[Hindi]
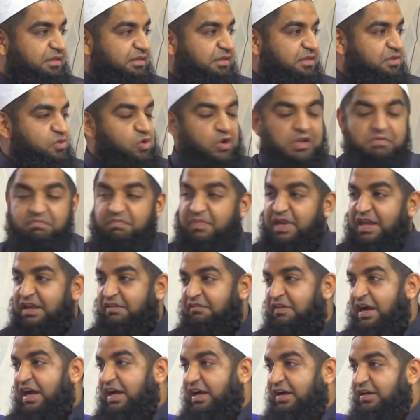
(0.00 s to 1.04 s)
कोई
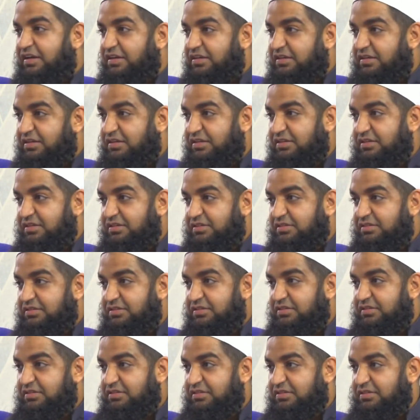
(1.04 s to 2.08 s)
मेवा
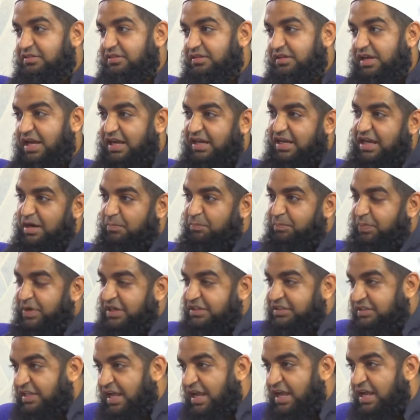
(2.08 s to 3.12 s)
अगर
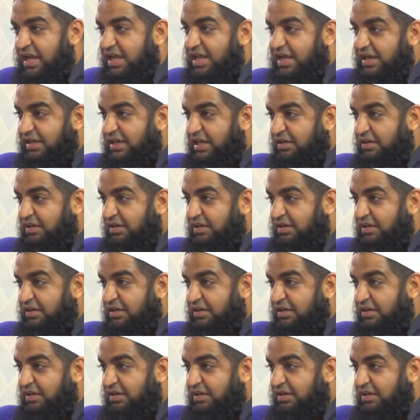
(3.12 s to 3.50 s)
पकता है अगर